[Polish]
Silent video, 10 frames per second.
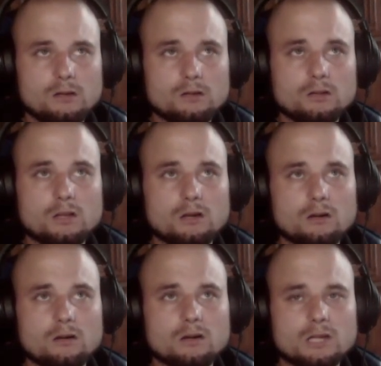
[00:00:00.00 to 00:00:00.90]

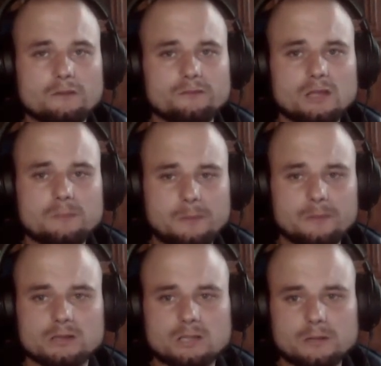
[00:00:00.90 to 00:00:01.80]
To nie, nie
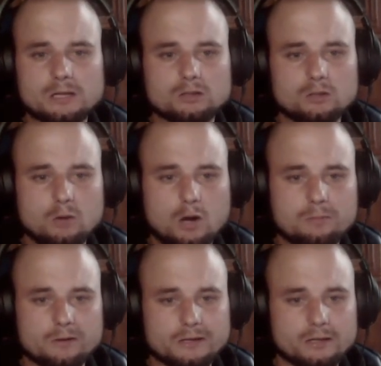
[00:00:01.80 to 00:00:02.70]
pamiętam jaka to była
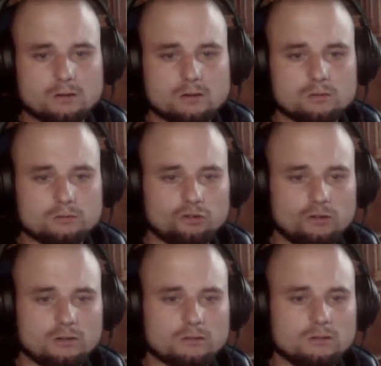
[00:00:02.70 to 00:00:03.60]
pora roku, czy, lat,